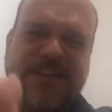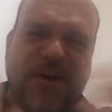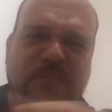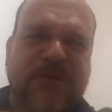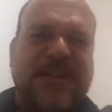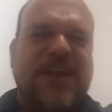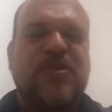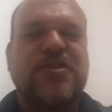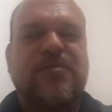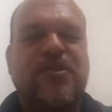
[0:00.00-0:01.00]
então poderá
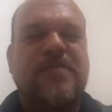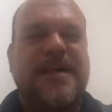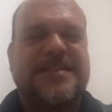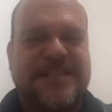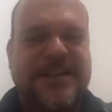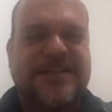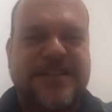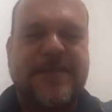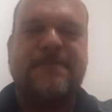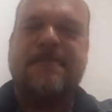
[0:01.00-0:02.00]
contribuir bastante,
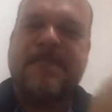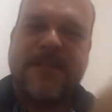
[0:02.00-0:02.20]
né?